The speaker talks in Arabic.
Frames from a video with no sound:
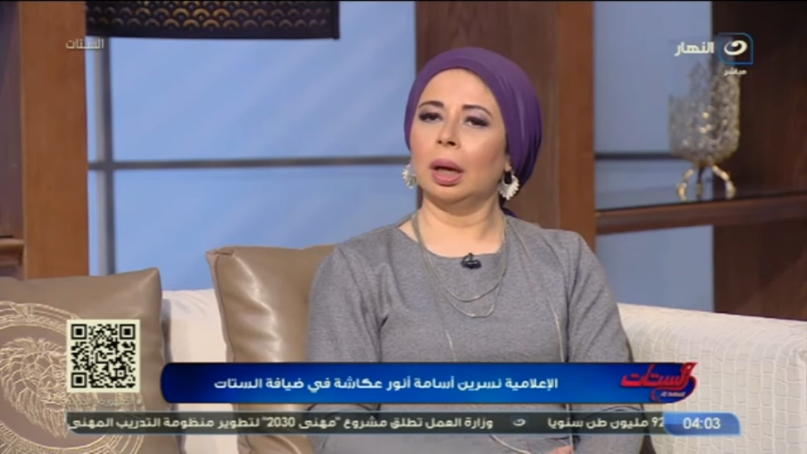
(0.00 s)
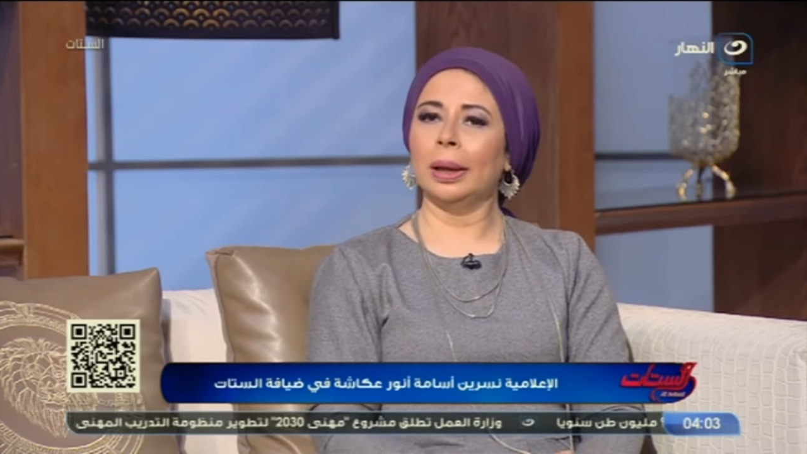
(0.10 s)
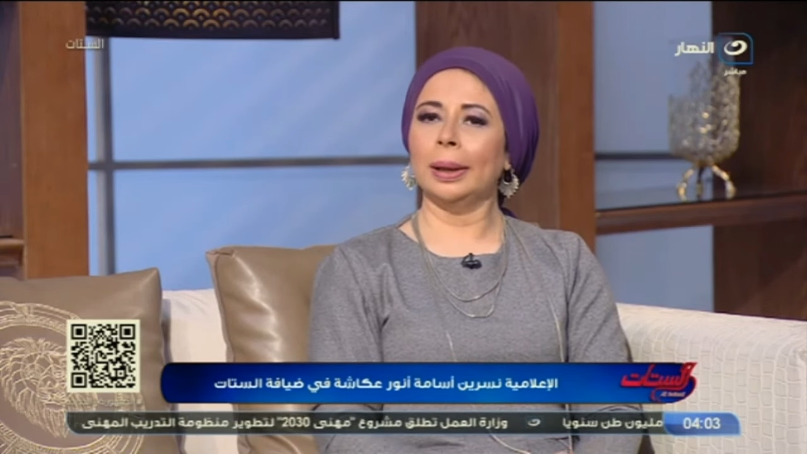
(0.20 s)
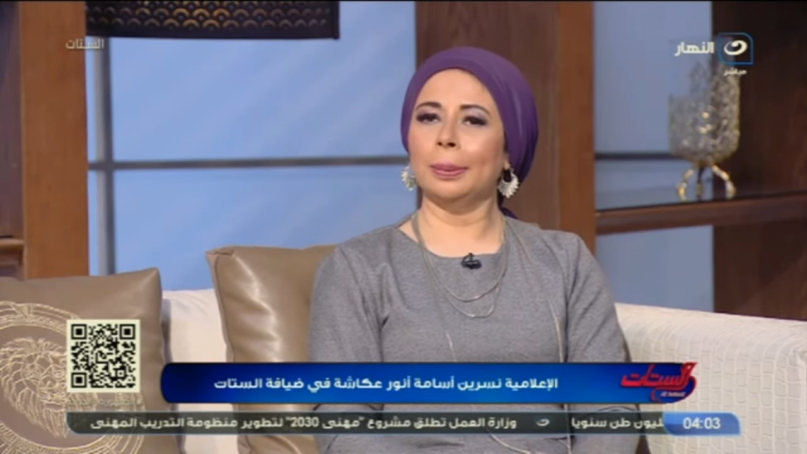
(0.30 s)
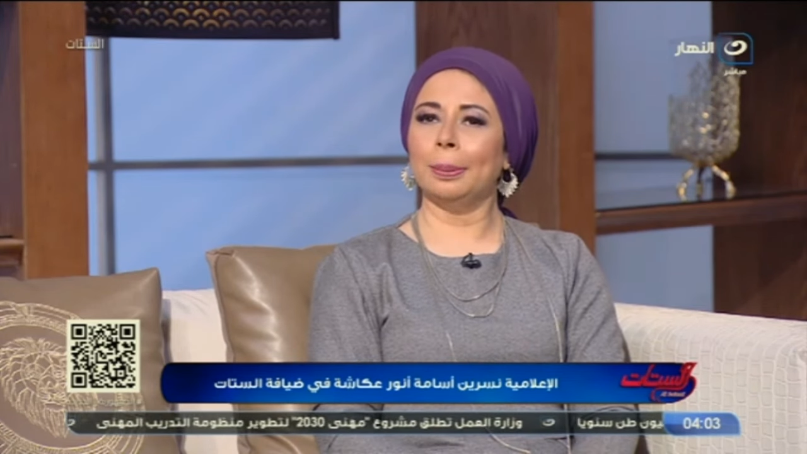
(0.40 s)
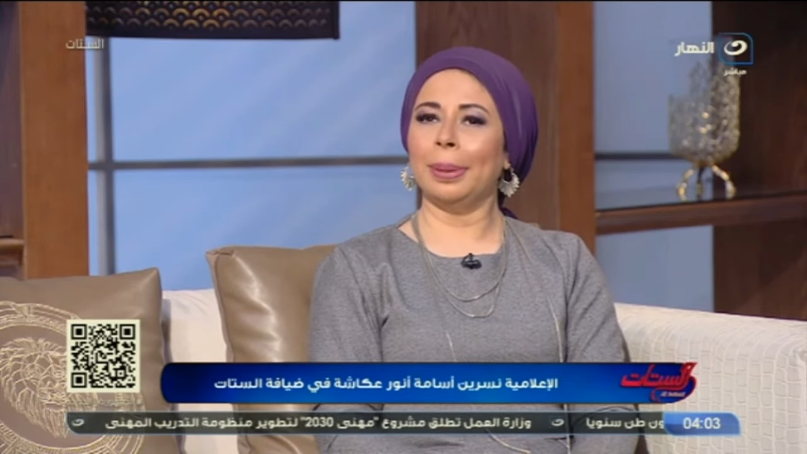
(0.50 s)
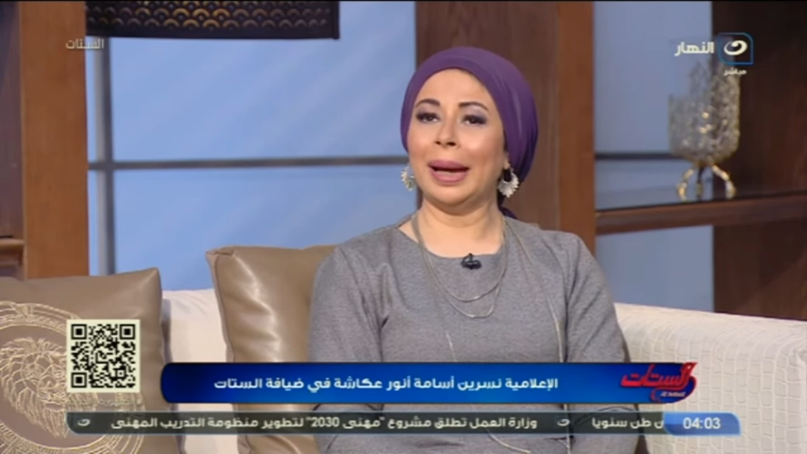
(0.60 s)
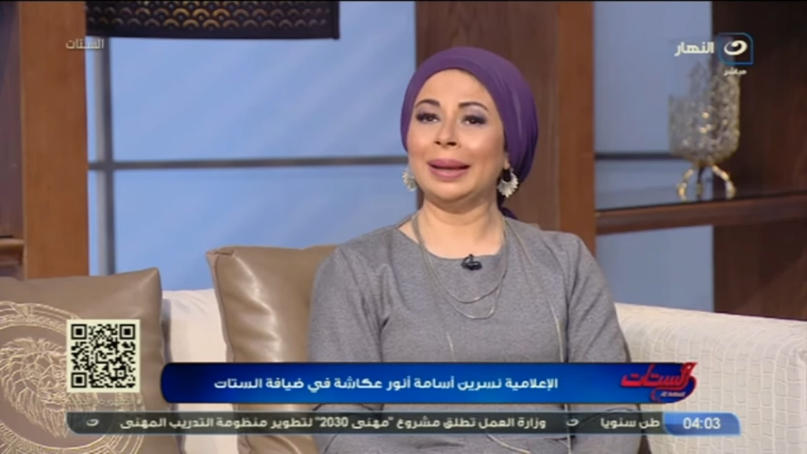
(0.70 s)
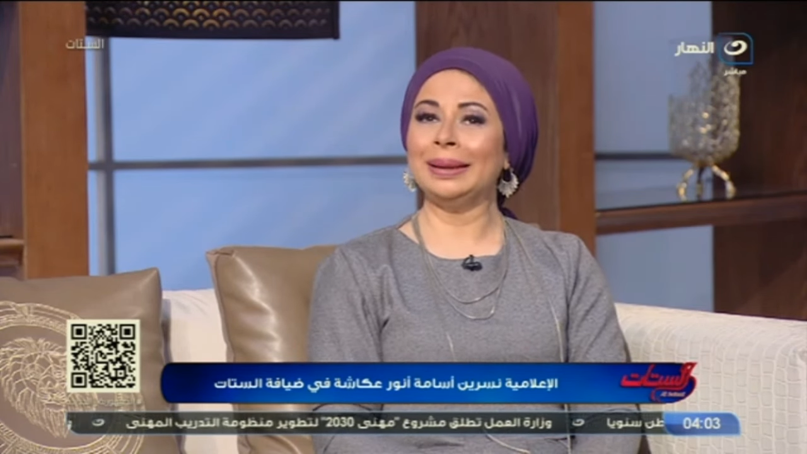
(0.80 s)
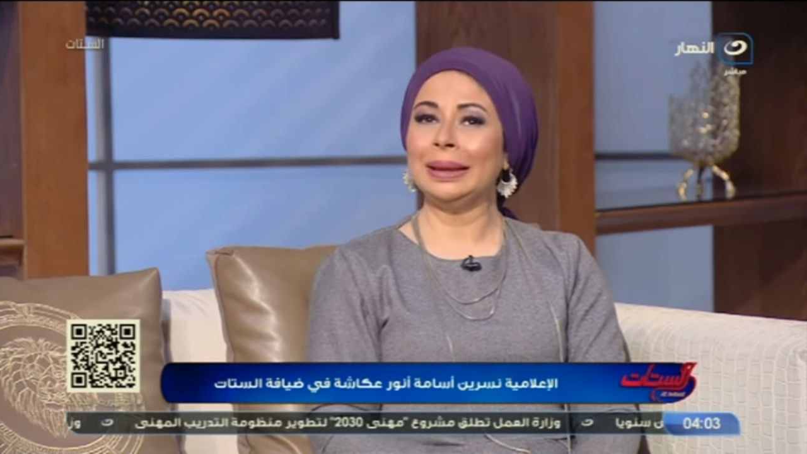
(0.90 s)
آه،
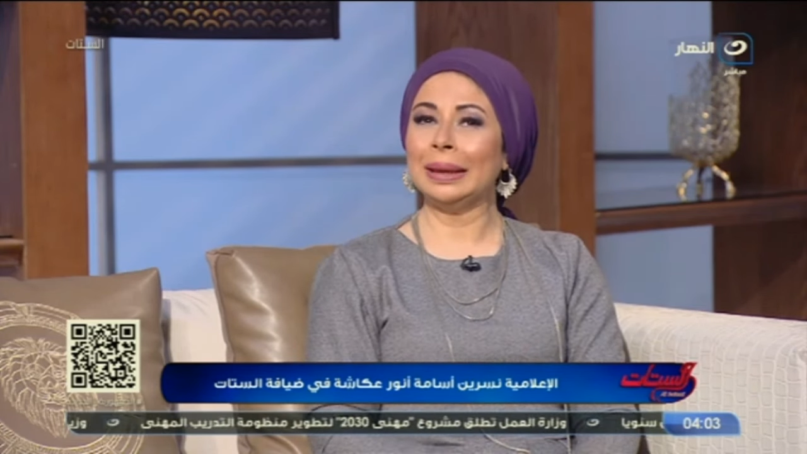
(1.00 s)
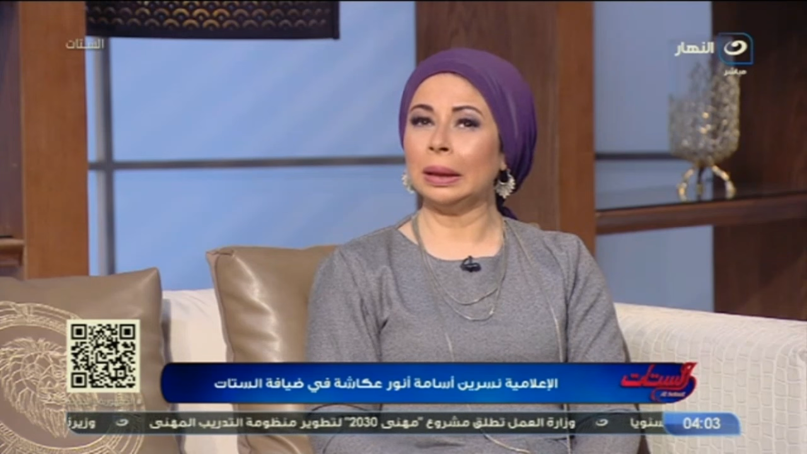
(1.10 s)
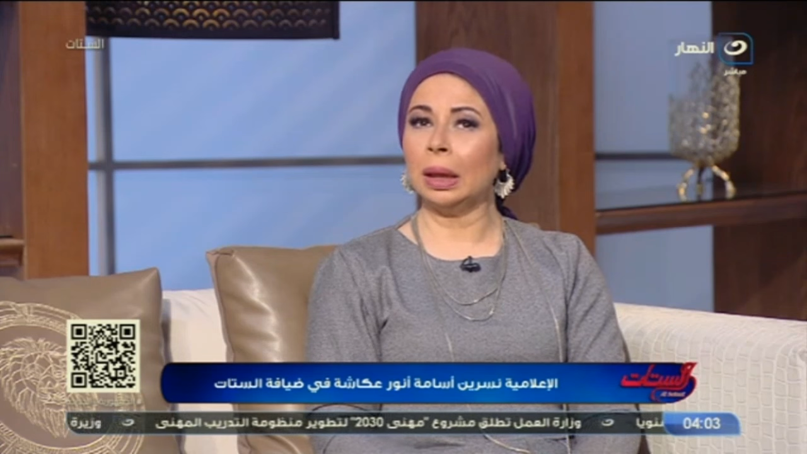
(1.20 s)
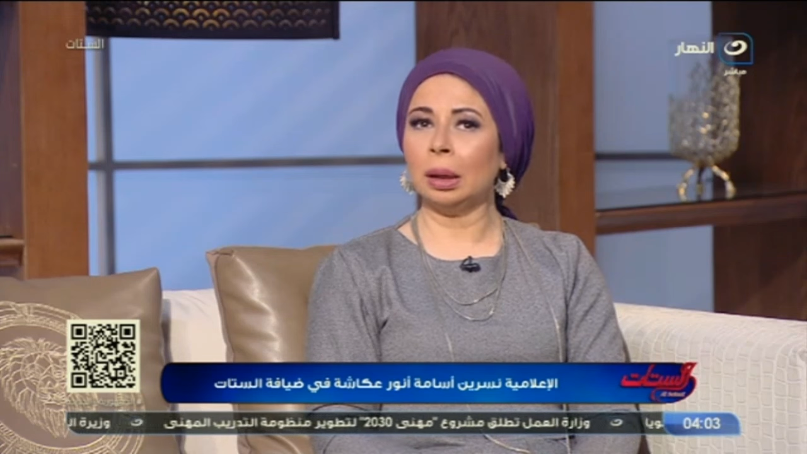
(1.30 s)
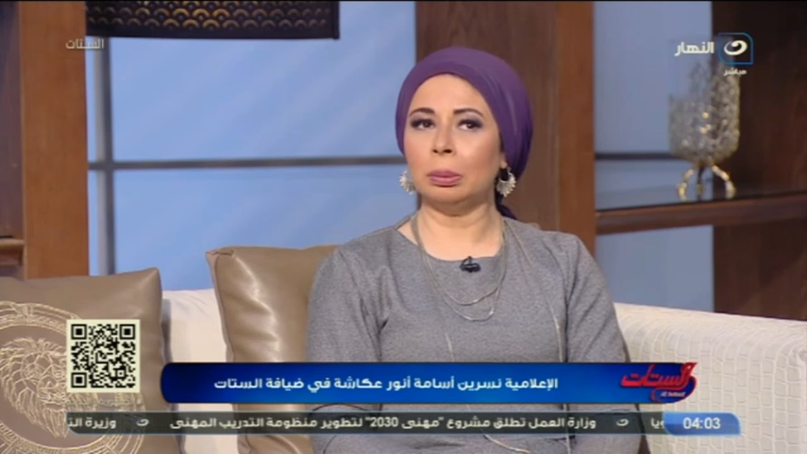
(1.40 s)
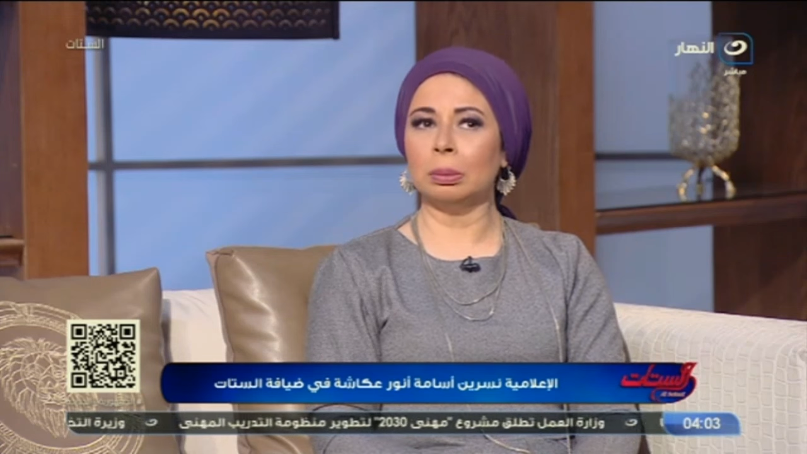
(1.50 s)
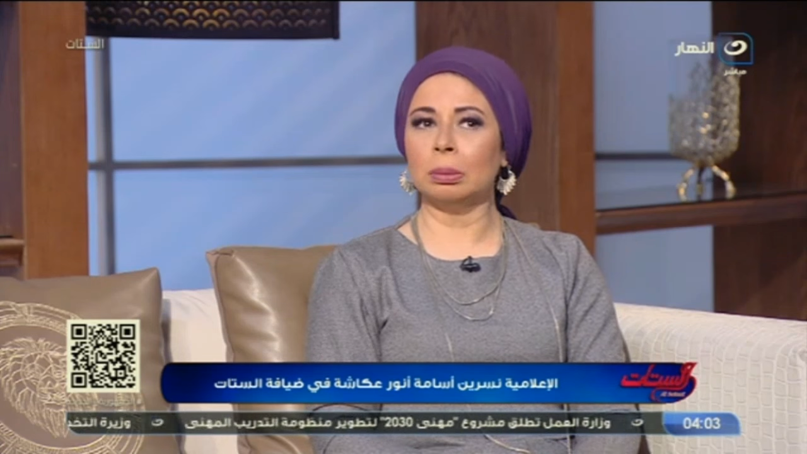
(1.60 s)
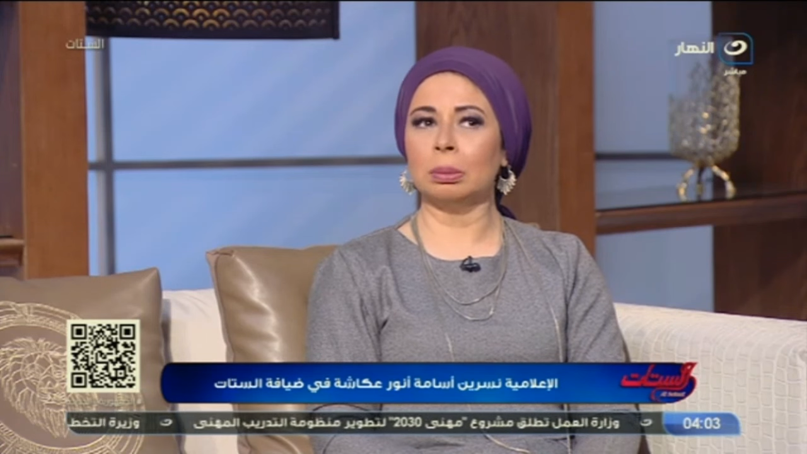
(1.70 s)
بعد كده